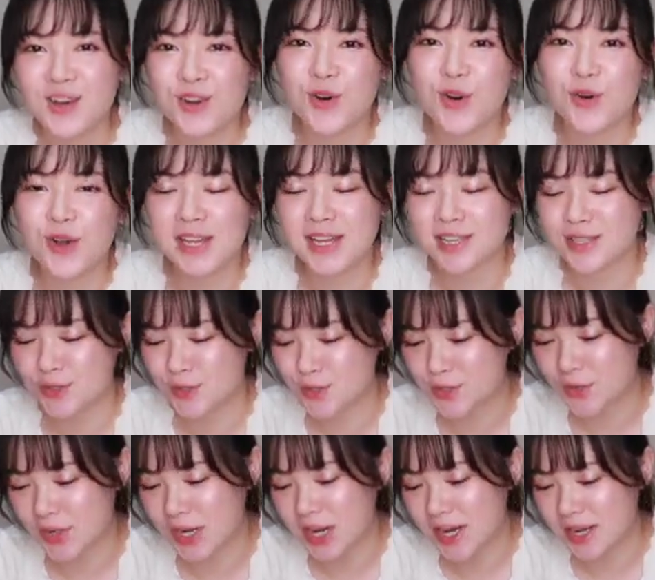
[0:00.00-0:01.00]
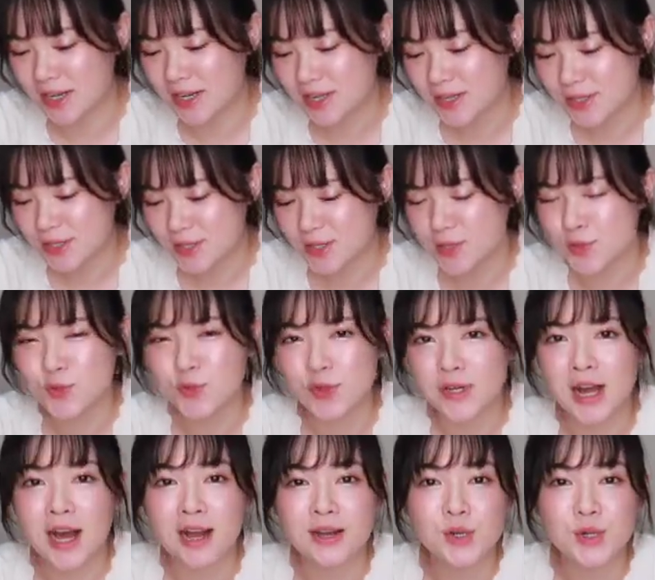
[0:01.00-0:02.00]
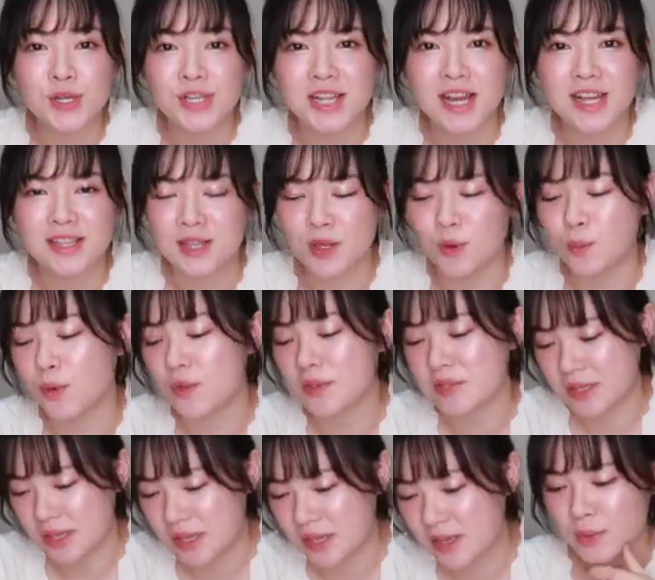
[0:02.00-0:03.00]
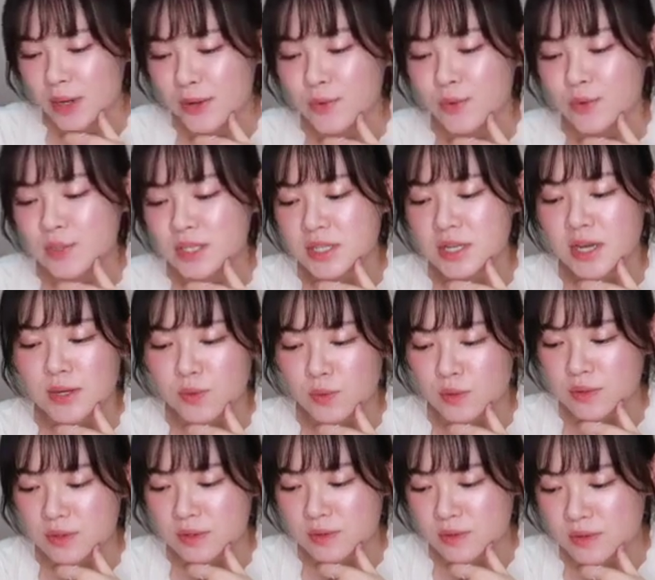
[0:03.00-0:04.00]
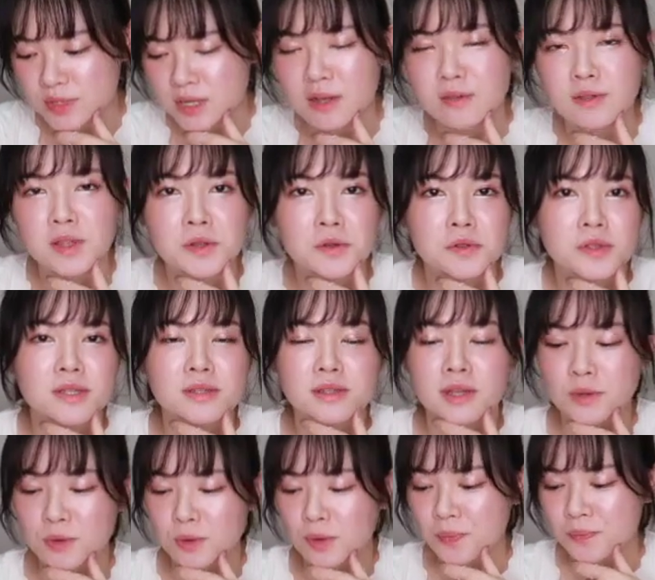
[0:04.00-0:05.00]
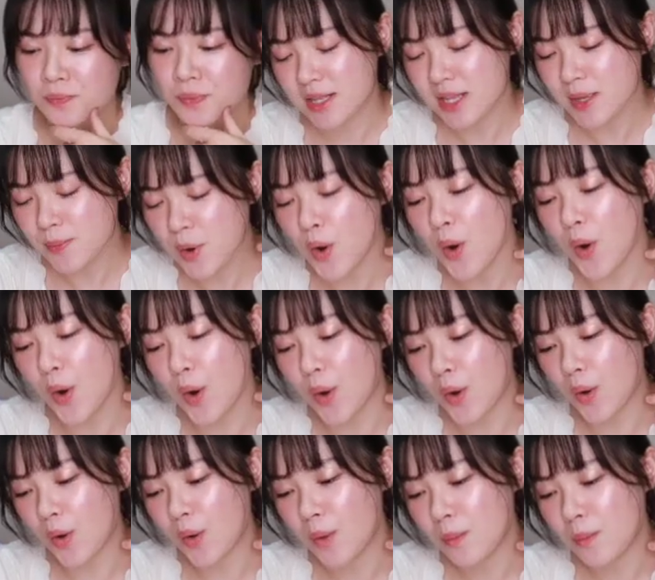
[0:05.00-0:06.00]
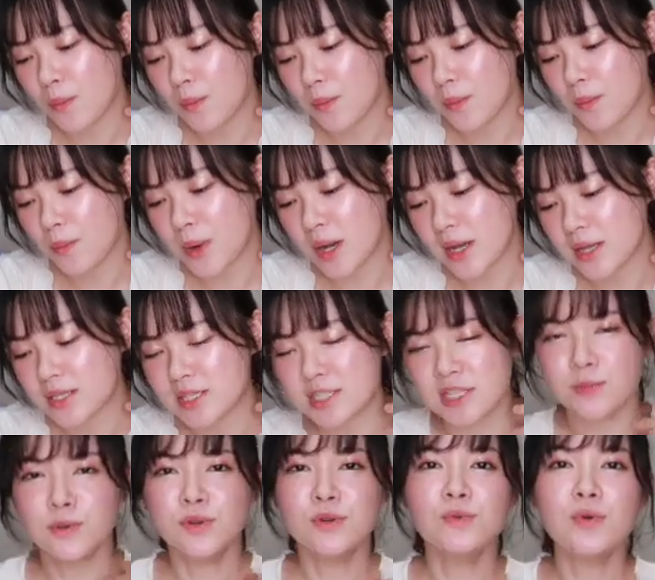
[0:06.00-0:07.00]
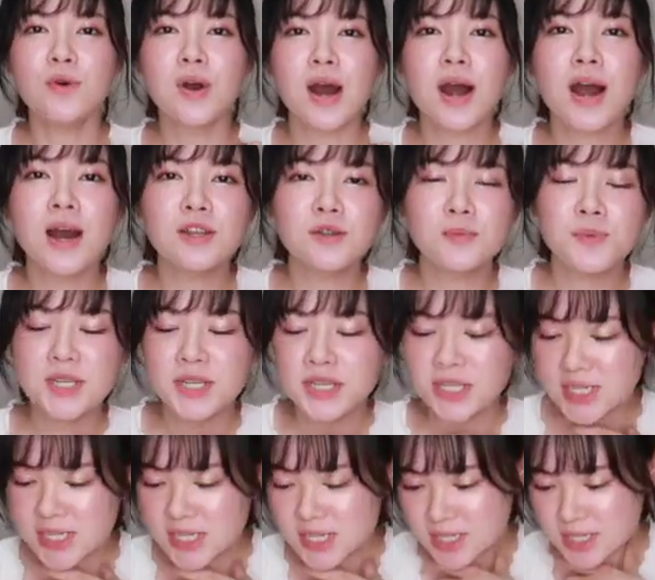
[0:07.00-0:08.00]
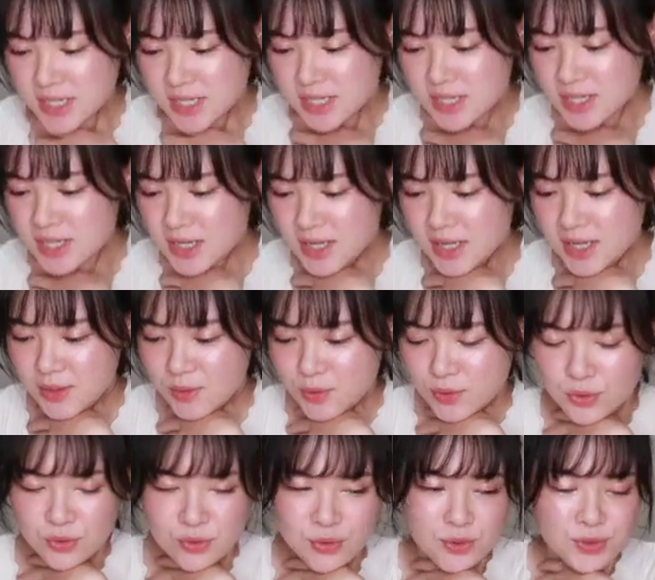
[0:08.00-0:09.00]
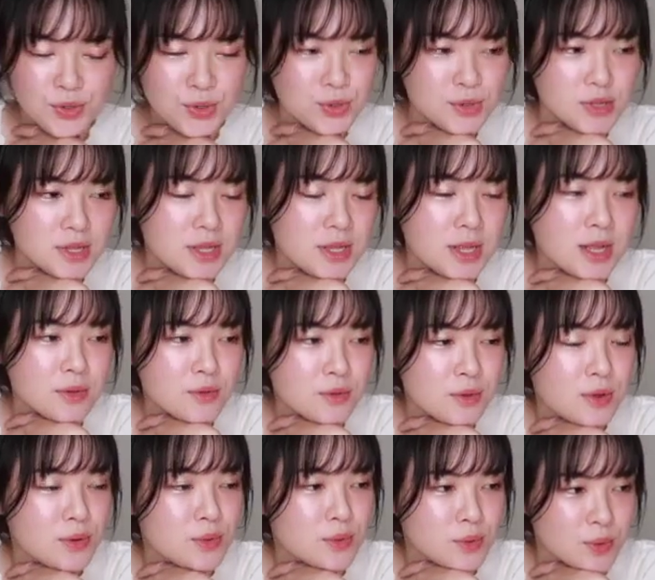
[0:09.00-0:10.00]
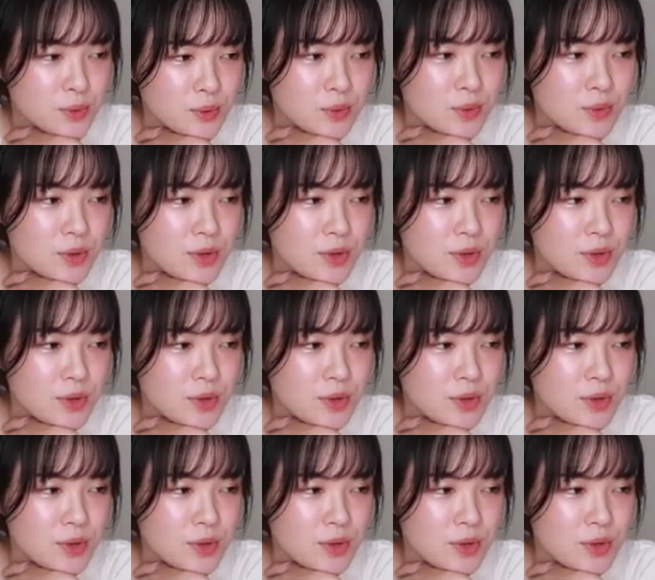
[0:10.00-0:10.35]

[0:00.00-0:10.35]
攻撃するのがすっごいかっこいいなって思って魔法使いを使っているんですけど、でも、まあ、自分を アールピージー の職業で例えると